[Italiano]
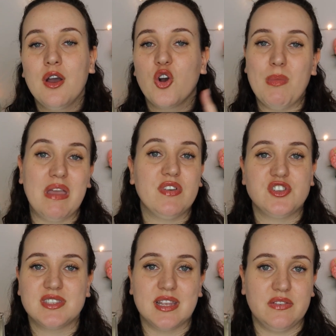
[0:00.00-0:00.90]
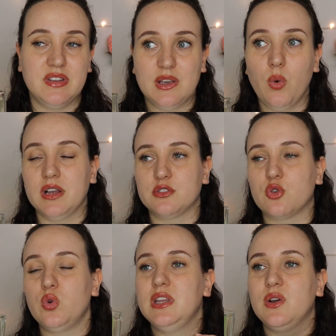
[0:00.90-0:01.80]
come invece
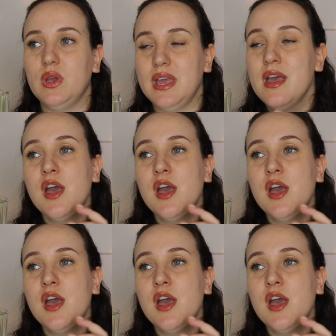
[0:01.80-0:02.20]
724, quindi qui